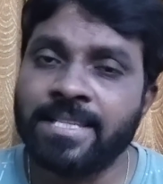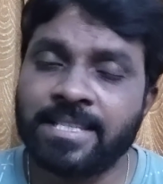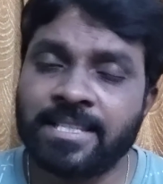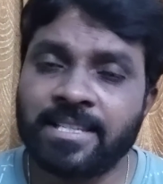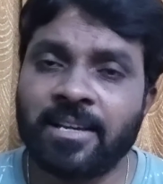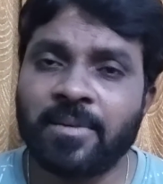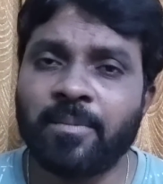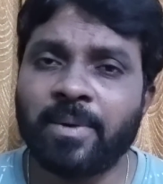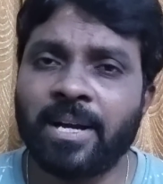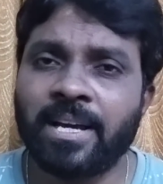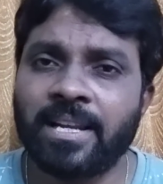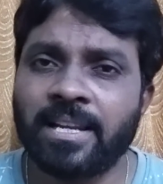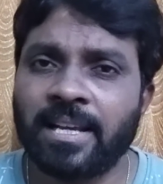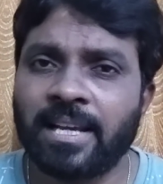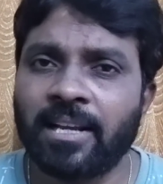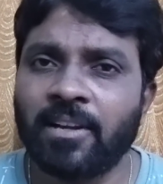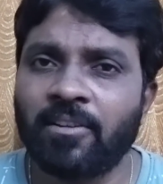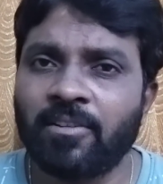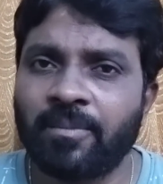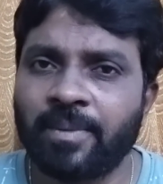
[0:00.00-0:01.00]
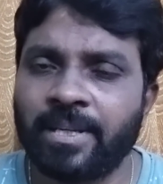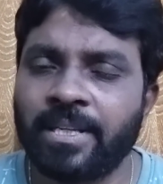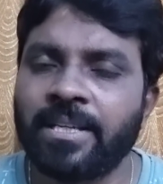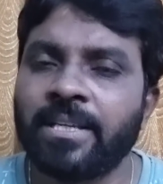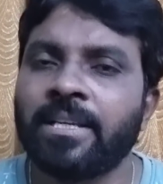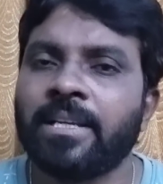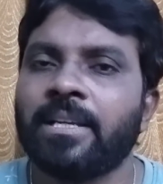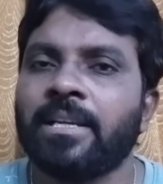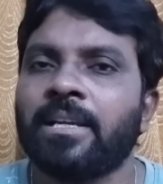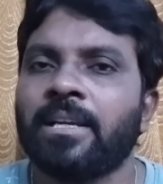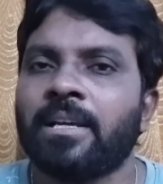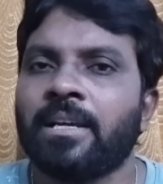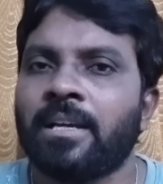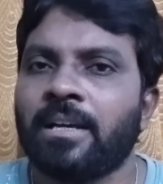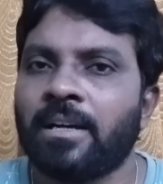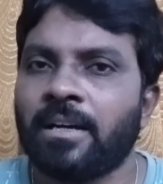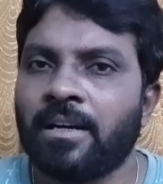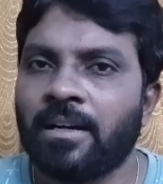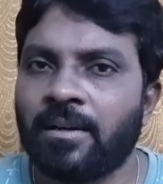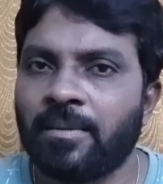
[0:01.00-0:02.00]
సీఎం గారిని కలవమని
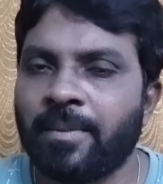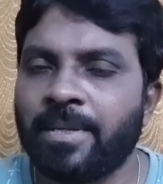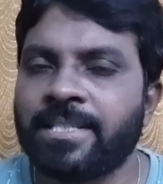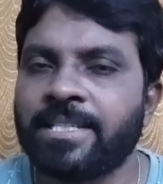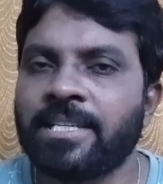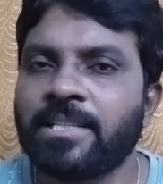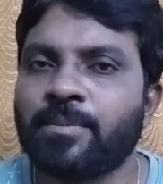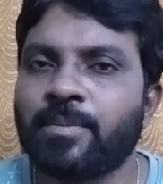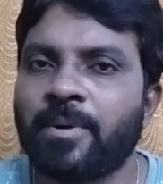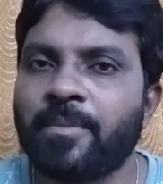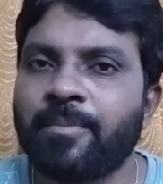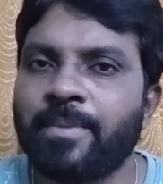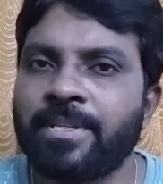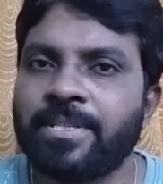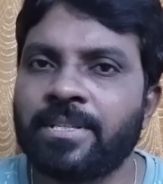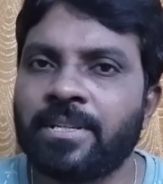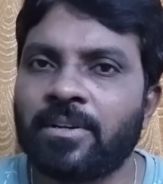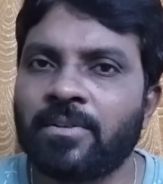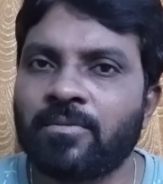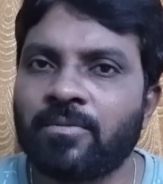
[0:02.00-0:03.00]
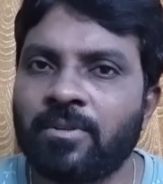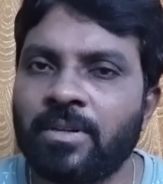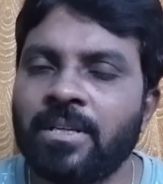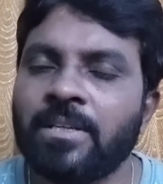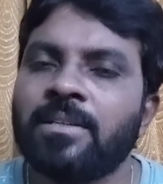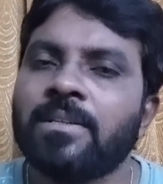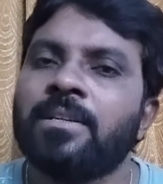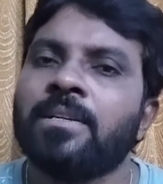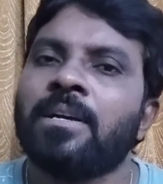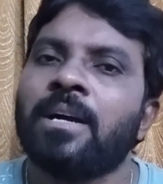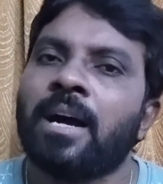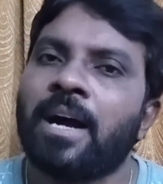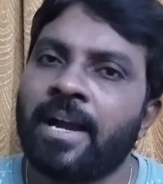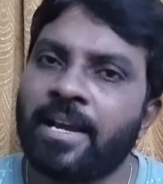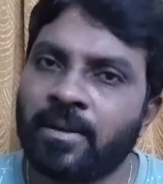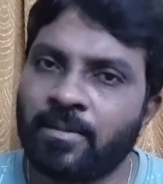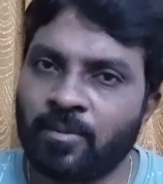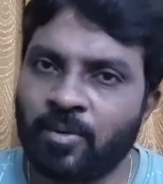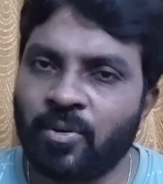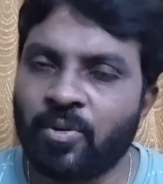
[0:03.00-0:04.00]
మెసేజ్ పంపించినా కూడా
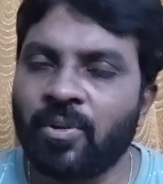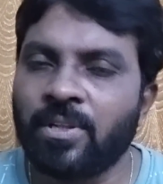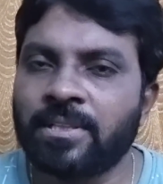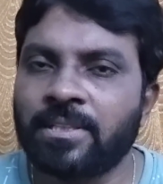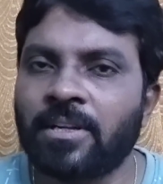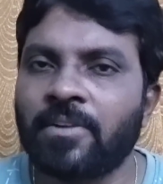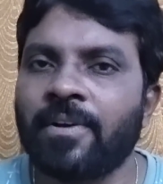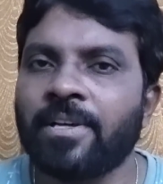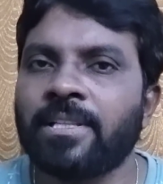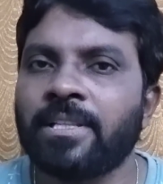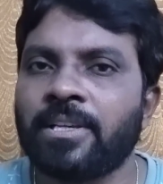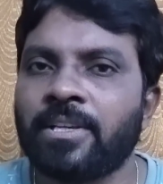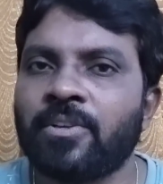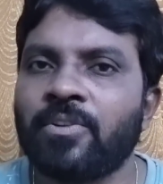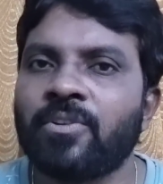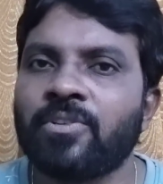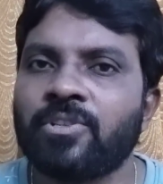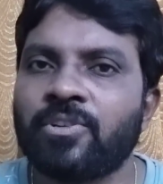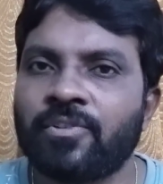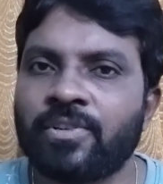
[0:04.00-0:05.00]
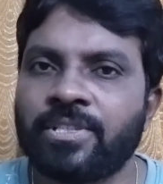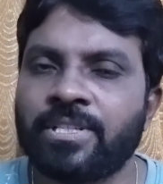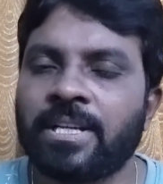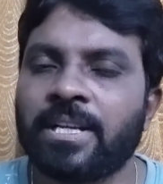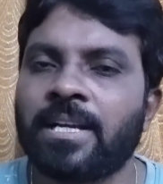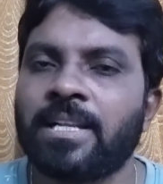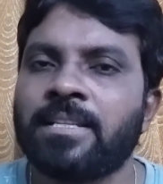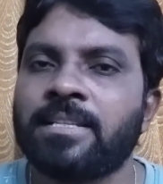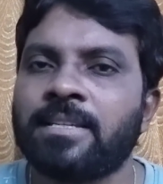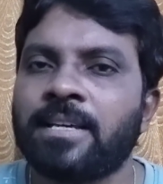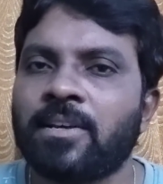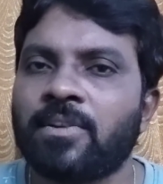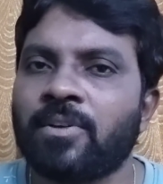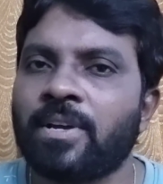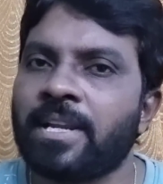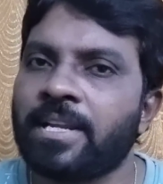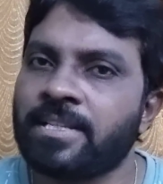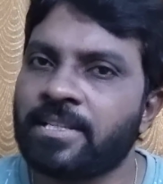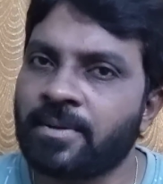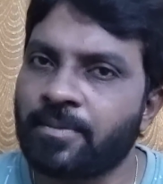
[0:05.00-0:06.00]
ఆయన మూడు రోజుల తర్వాత ఈరోజే వచ్చి కలిశారు
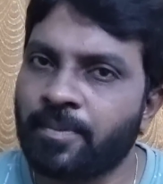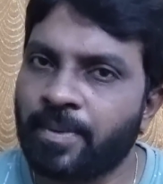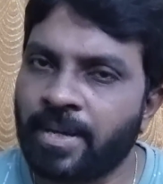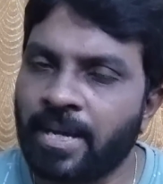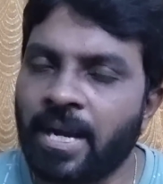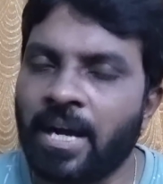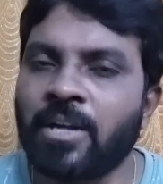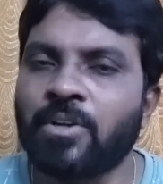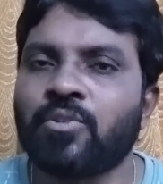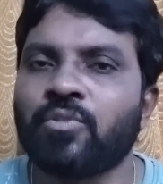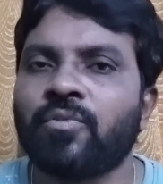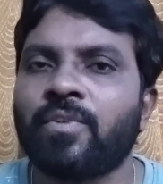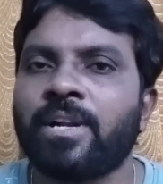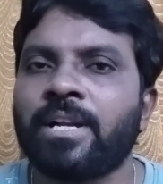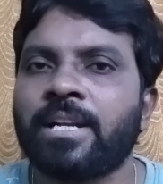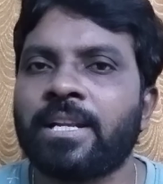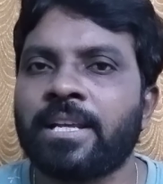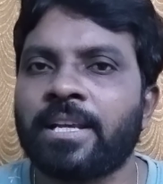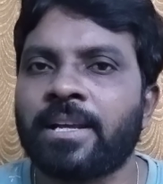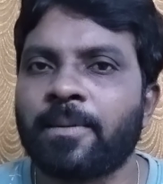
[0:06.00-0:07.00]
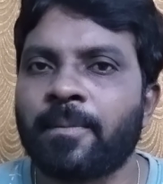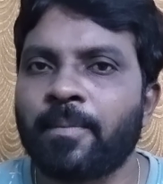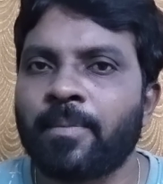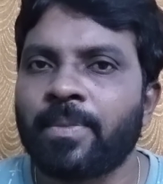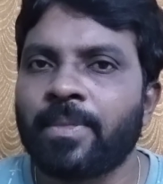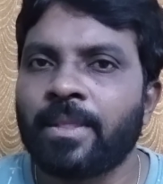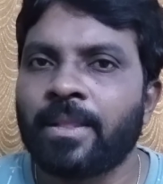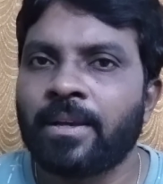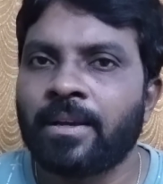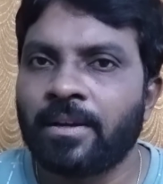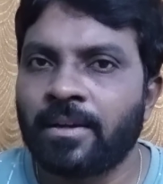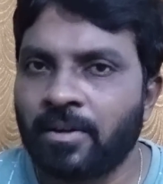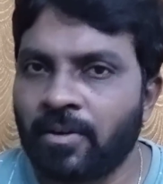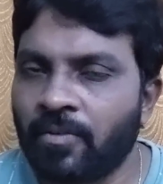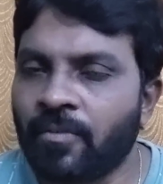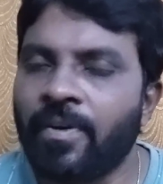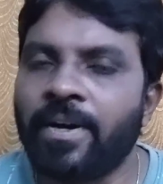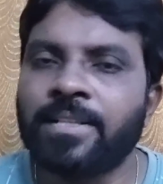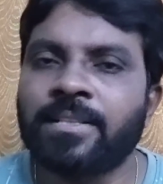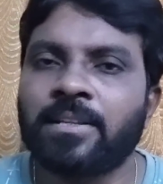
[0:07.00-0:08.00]
అని చెప్పే అటువంటి
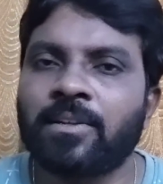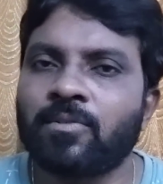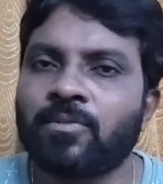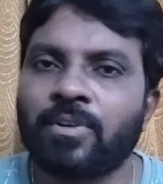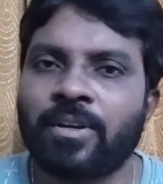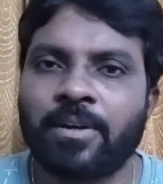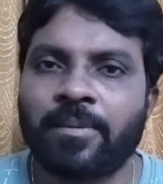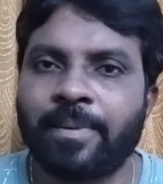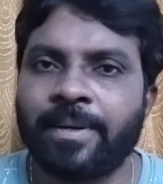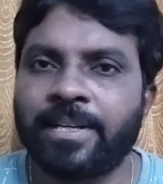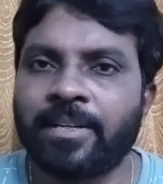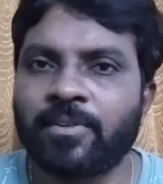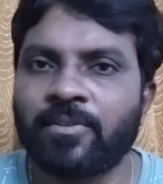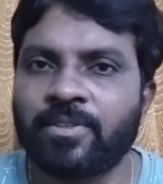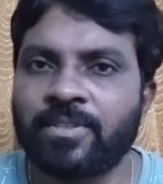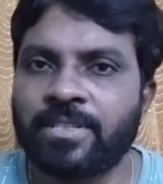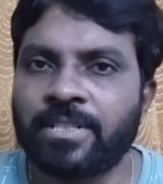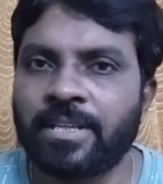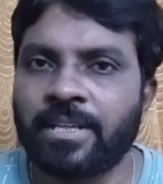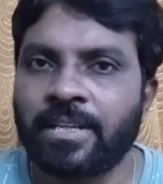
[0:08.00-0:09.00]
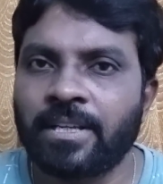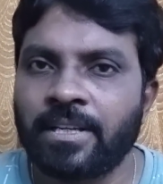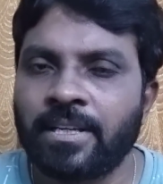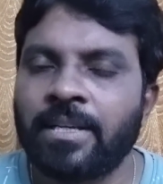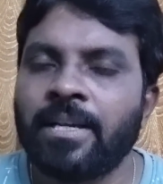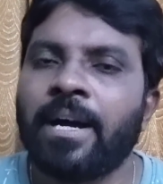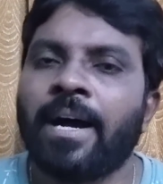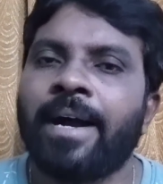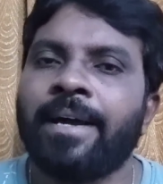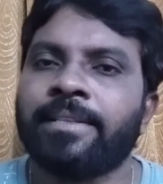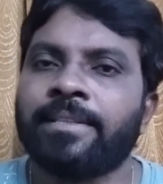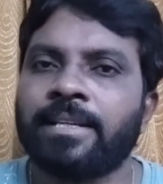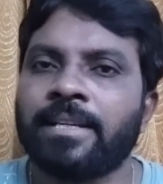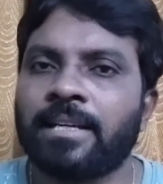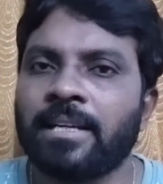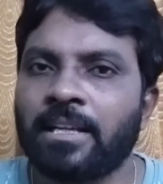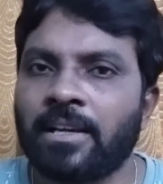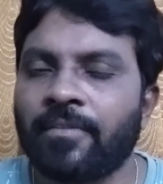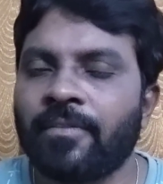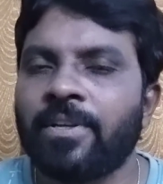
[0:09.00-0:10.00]
వార్తలు కూడా బయటకు వచ్చాయి అయితే
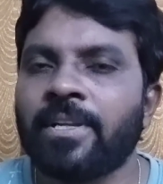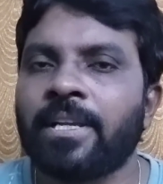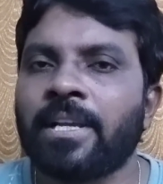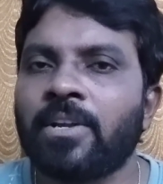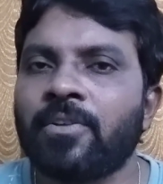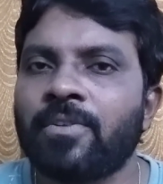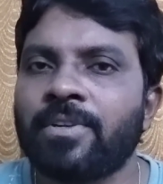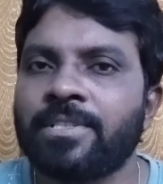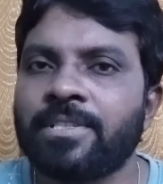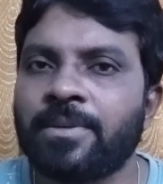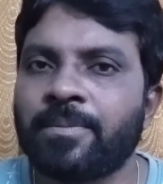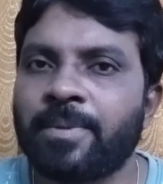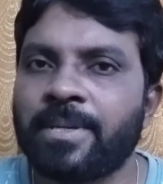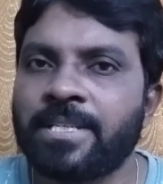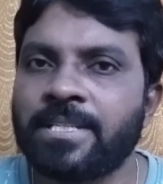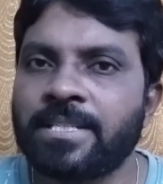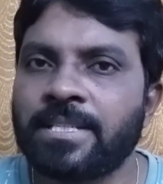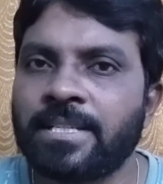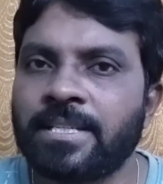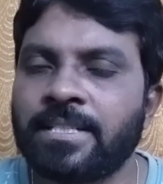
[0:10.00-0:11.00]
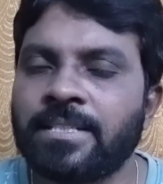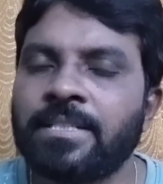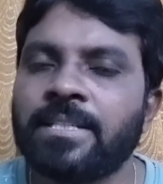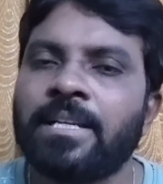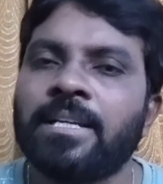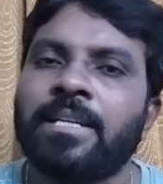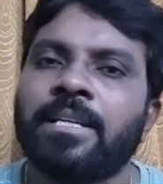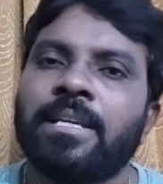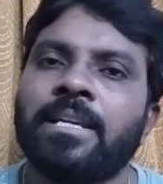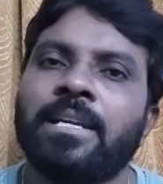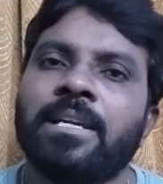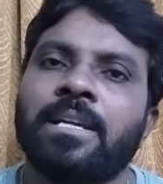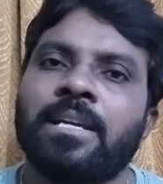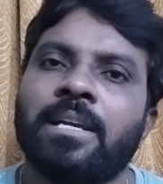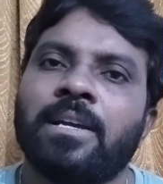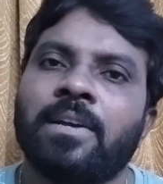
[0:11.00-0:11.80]
ఇక్కడ ఎవరికైనా వచ్చే ప్రశ్న ఏంటి అంటే